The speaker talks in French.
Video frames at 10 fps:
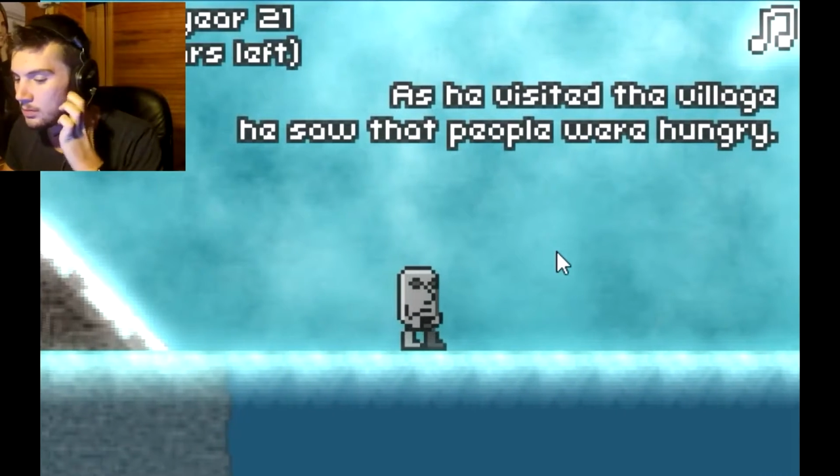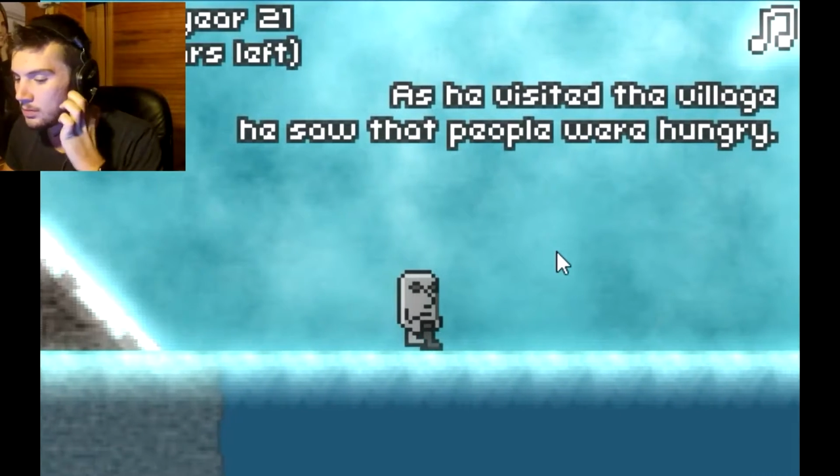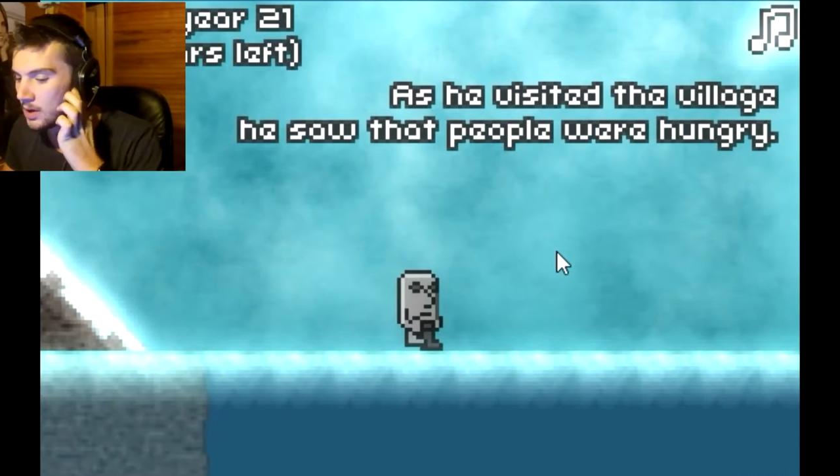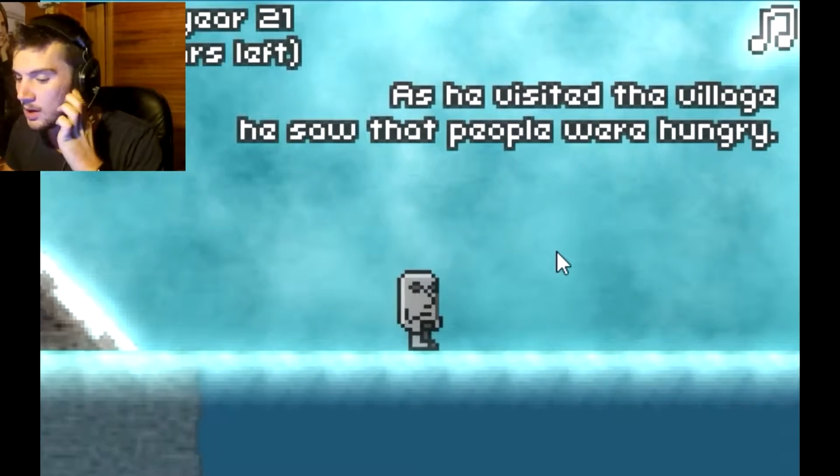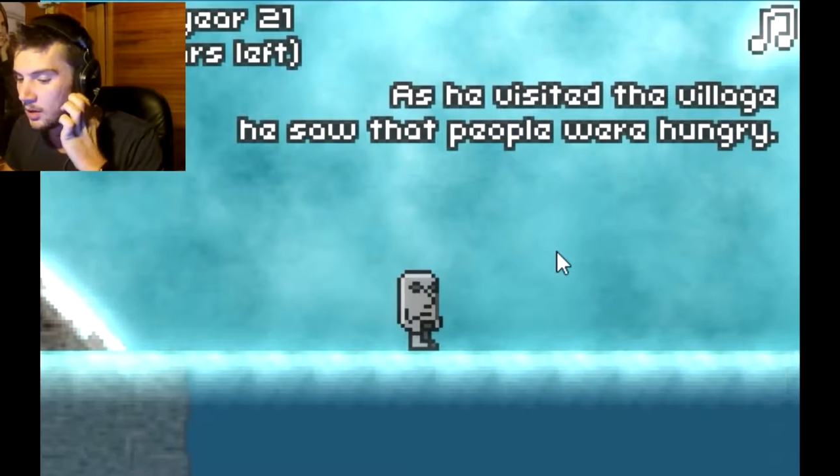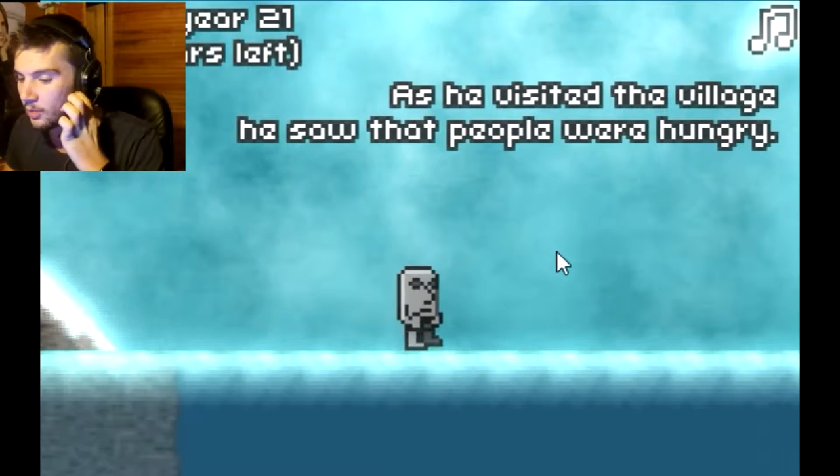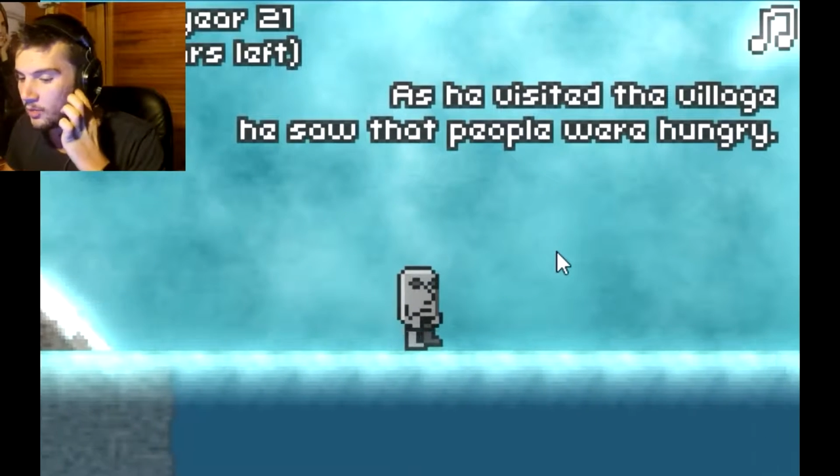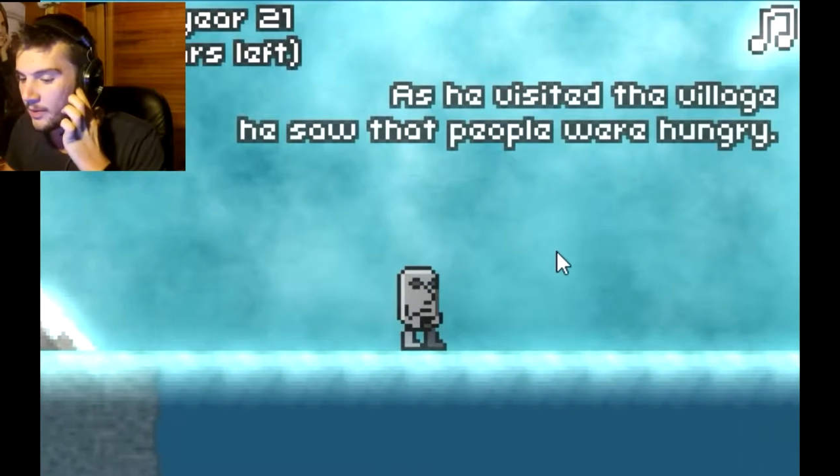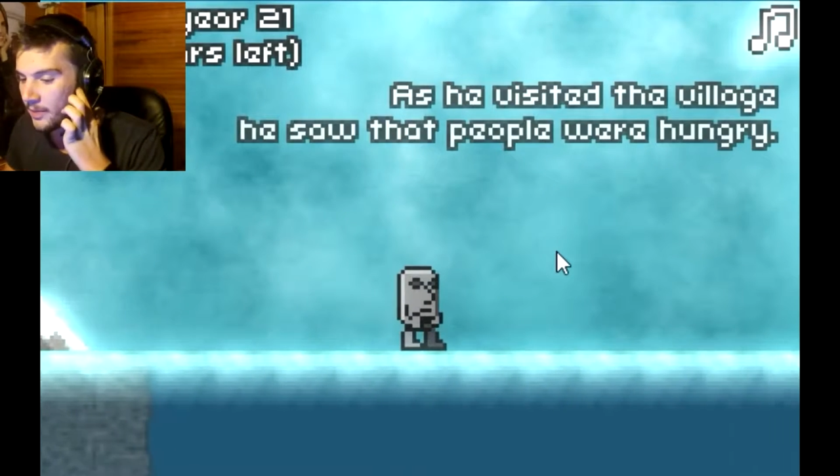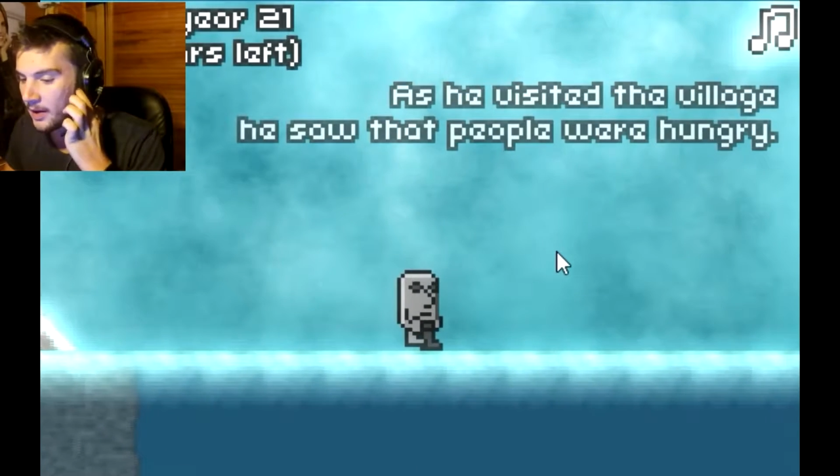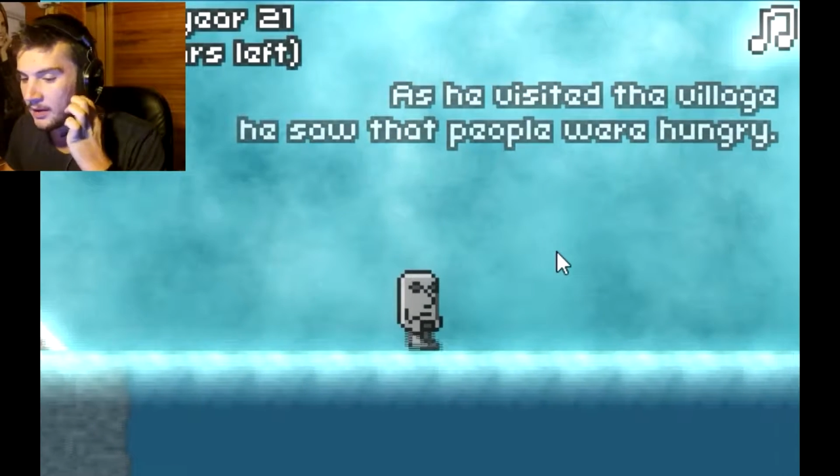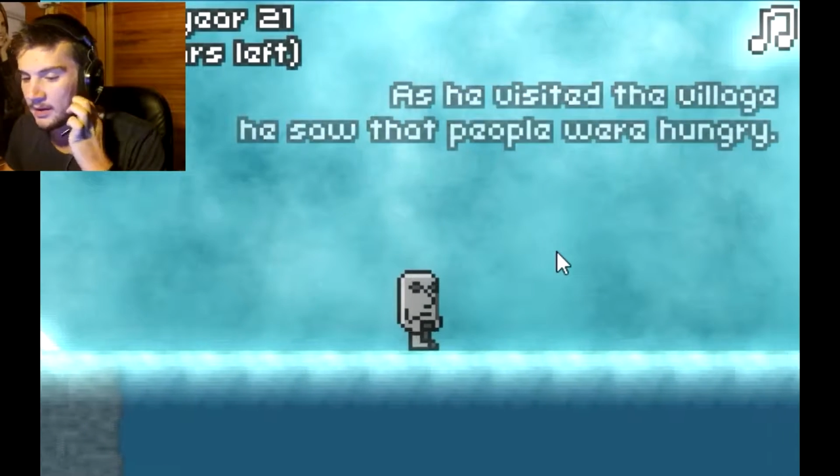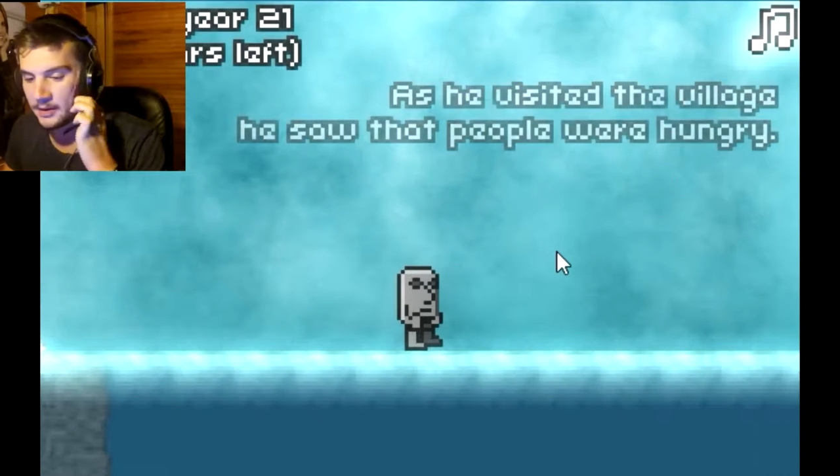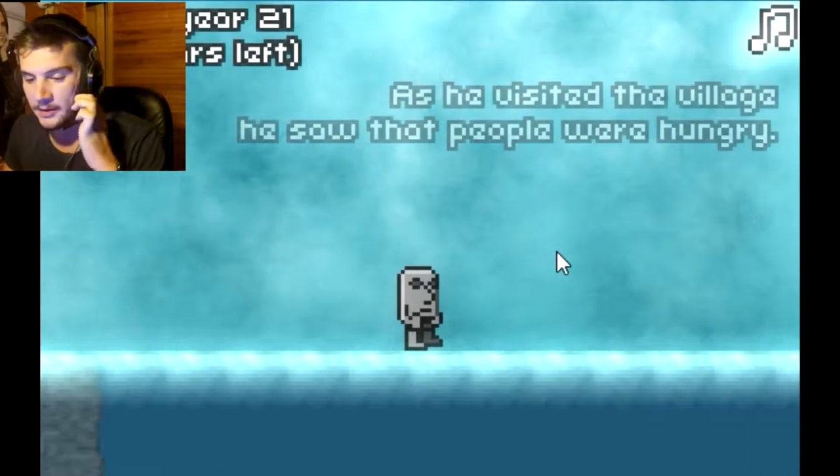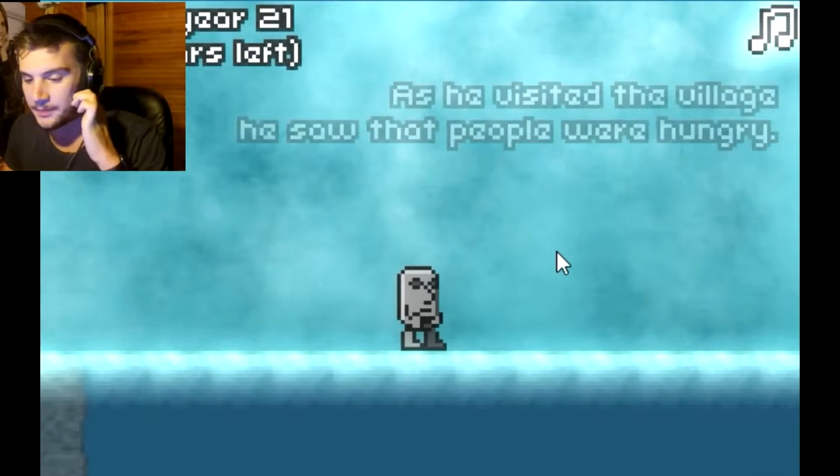mais on pouvait pas.
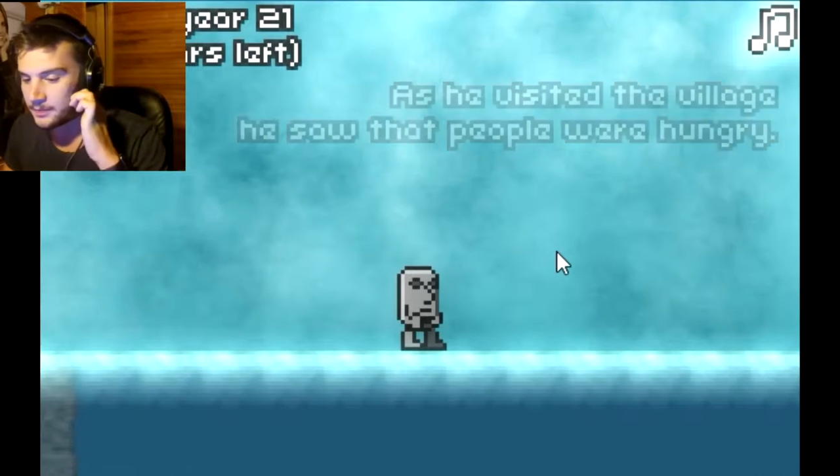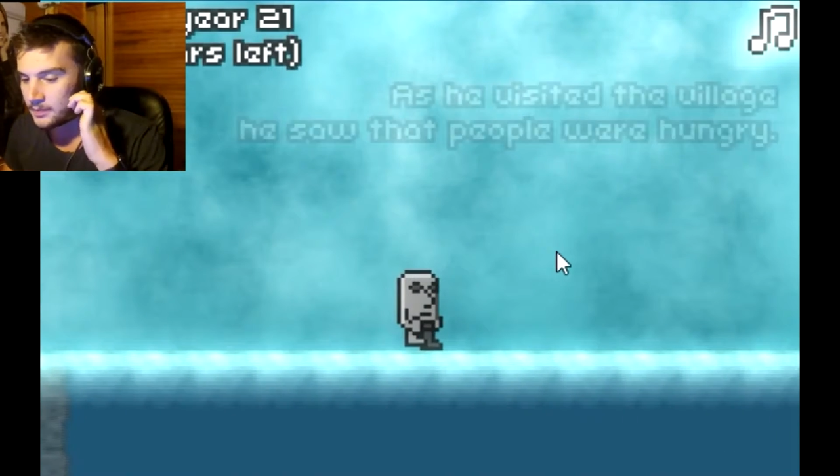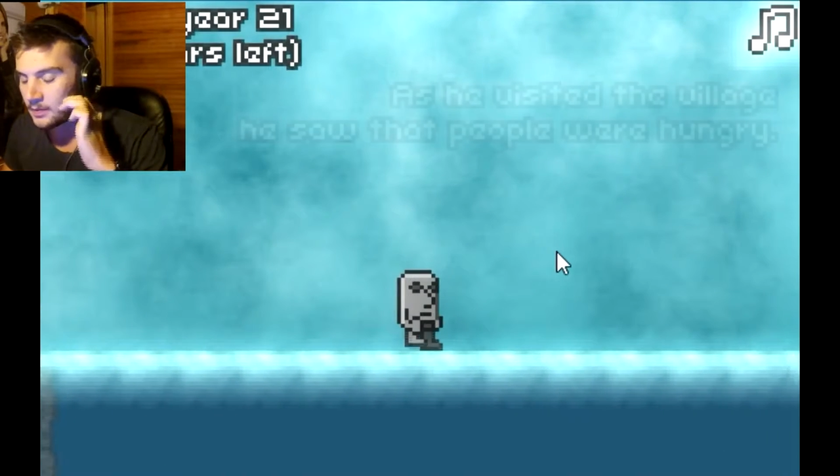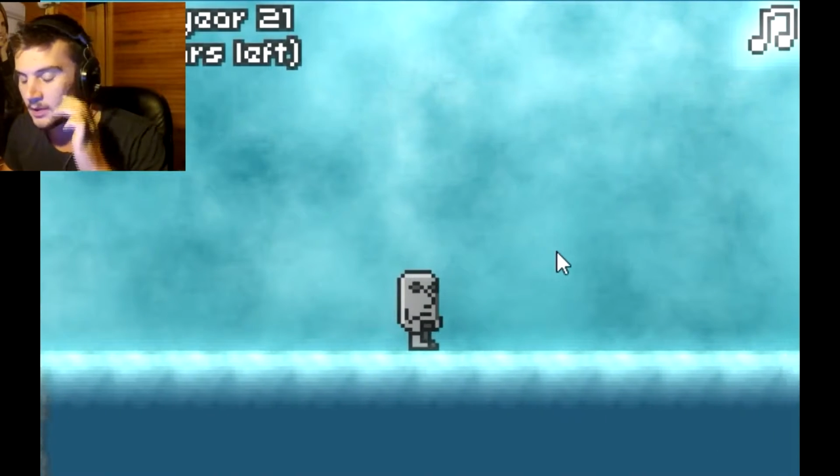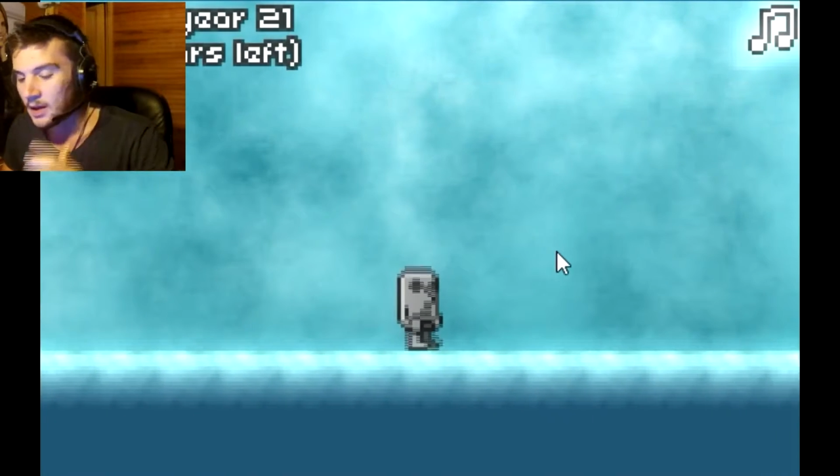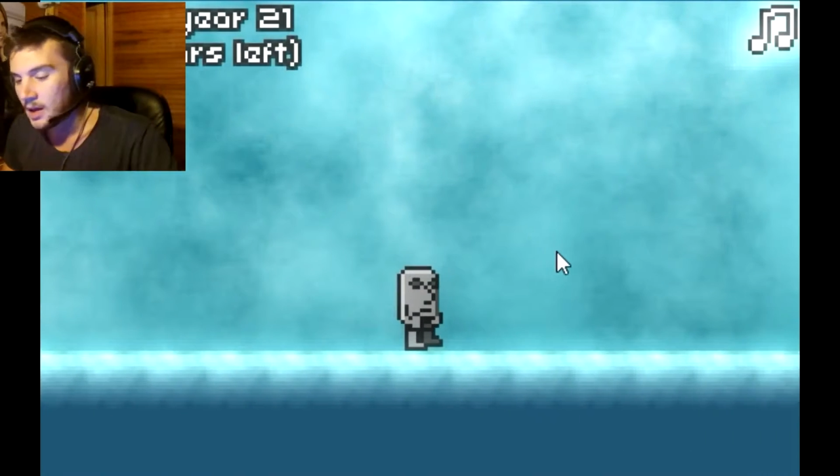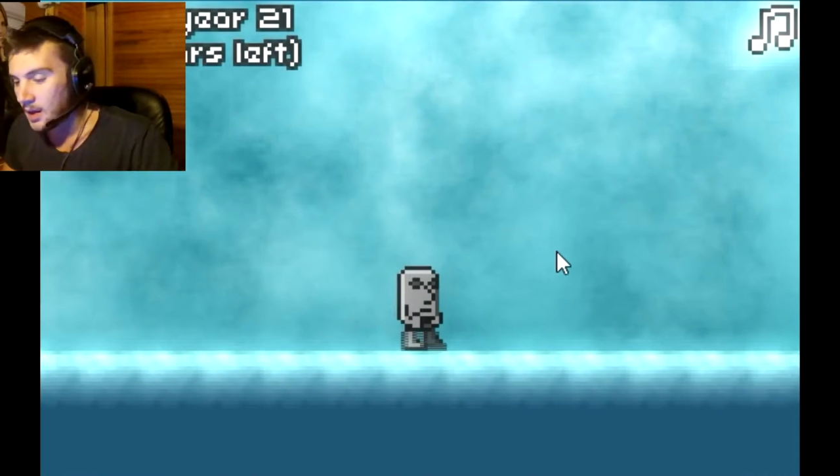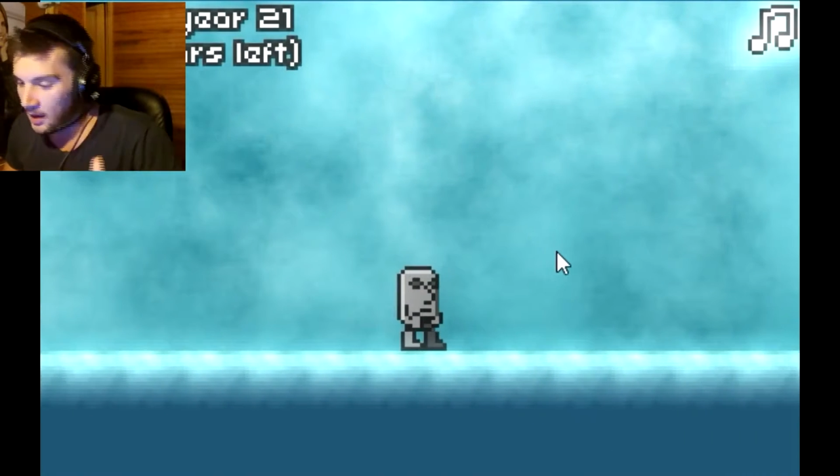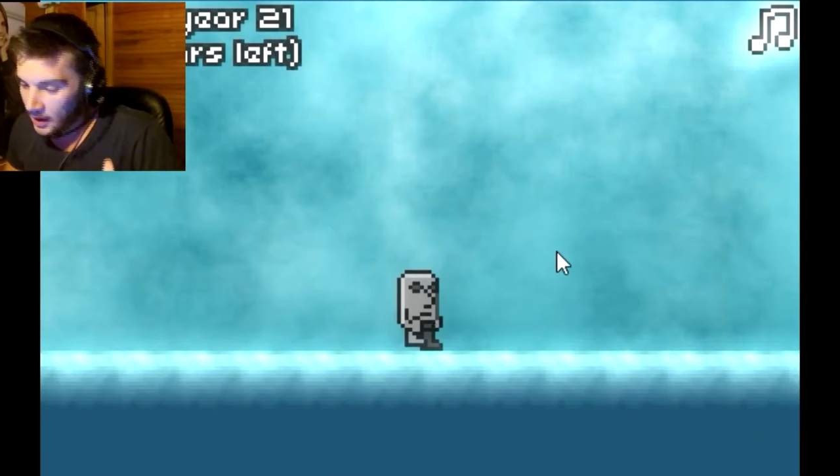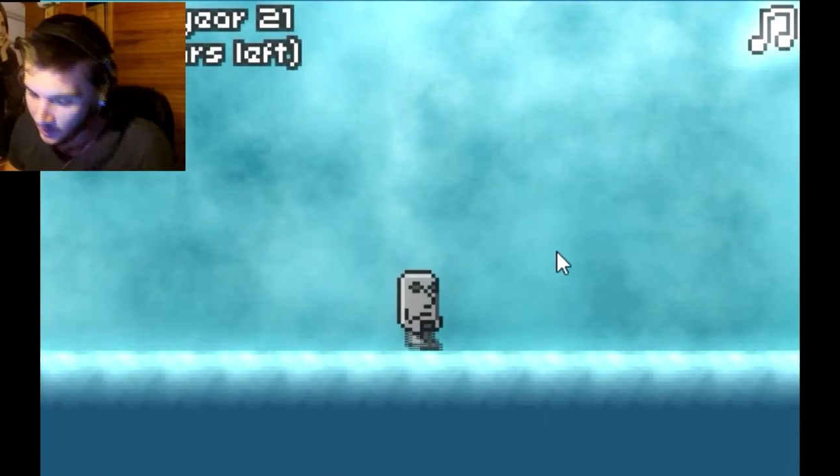Alors